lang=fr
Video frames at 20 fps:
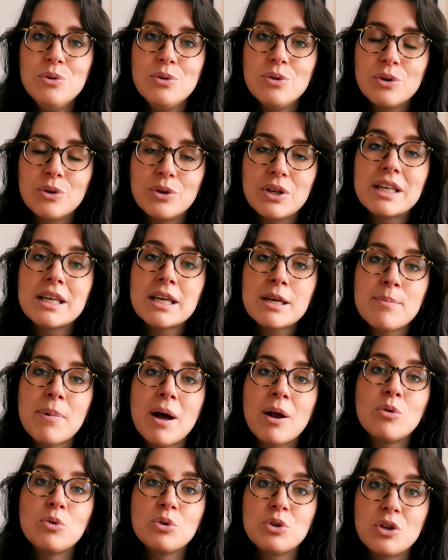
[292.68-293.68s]
euh, écrit
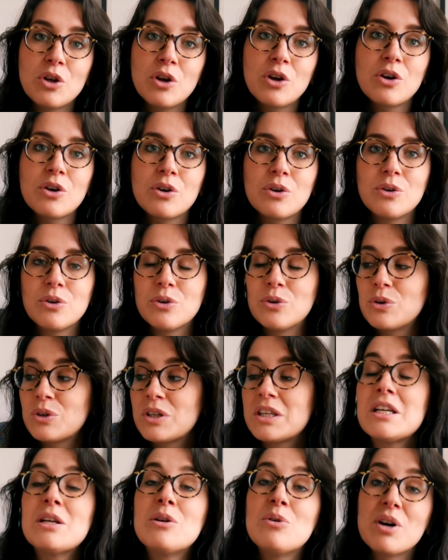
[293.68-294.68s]
par l'auteur euh,
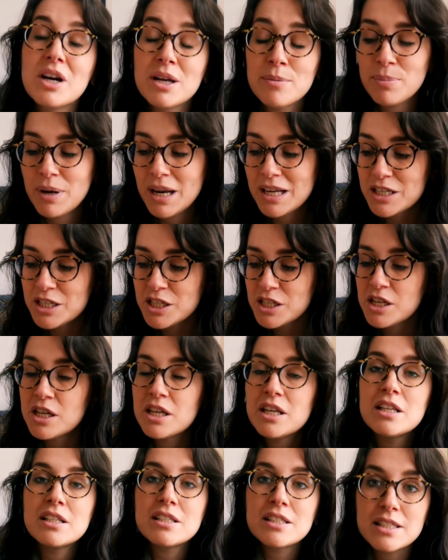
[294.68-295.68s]
qui l'aurait
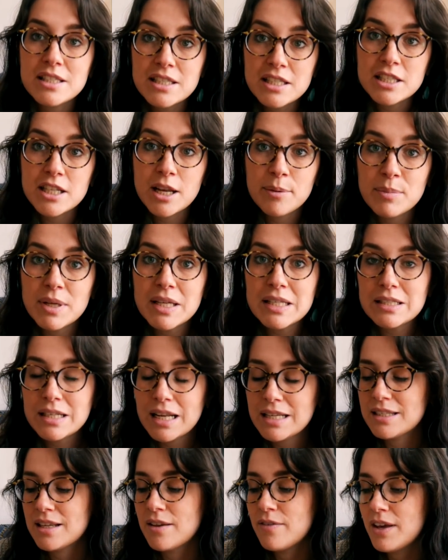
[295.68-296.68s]
plagié si jamais
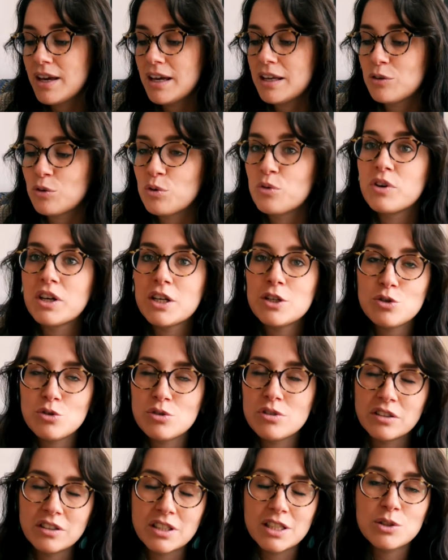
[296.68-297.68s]
cela s'avère être vrai,
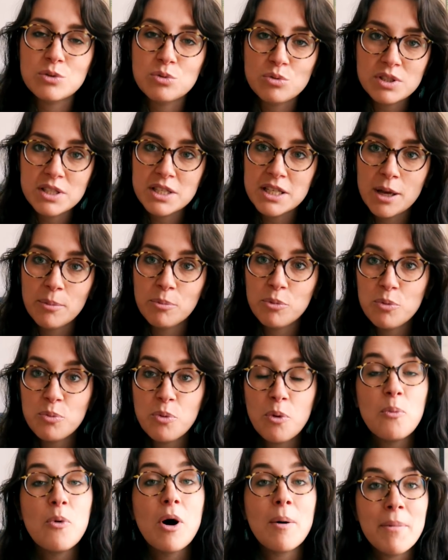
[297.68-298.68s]
juste dans un souci un peu
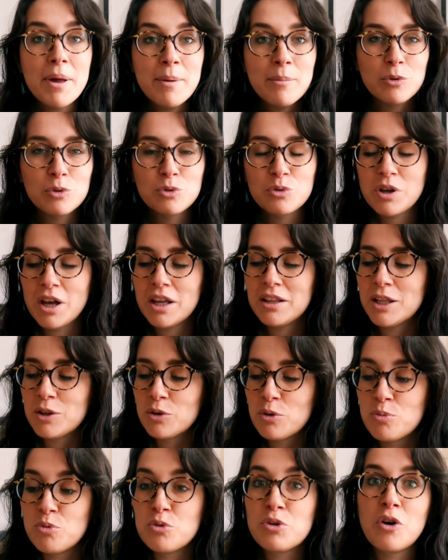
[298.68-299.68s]
pour moi-même en tout cas
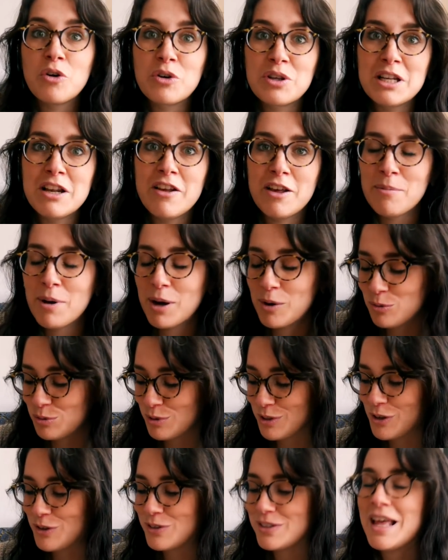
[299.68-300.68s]
d'être plus tranquille avec ma
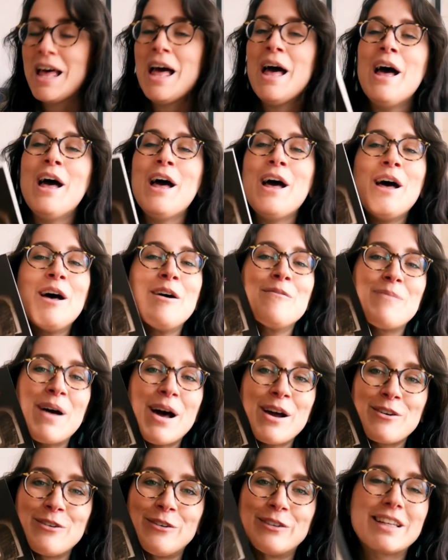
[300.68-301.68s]
conscience.
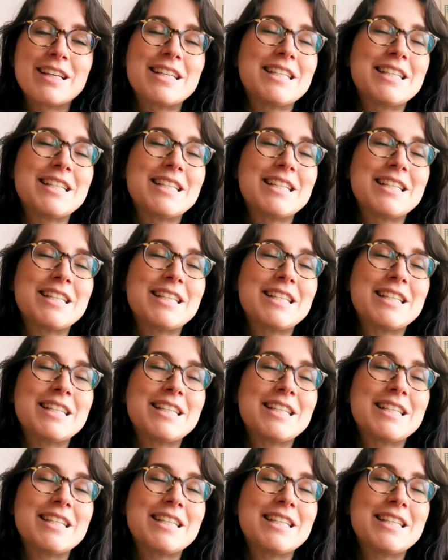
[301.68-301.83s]
Par contre,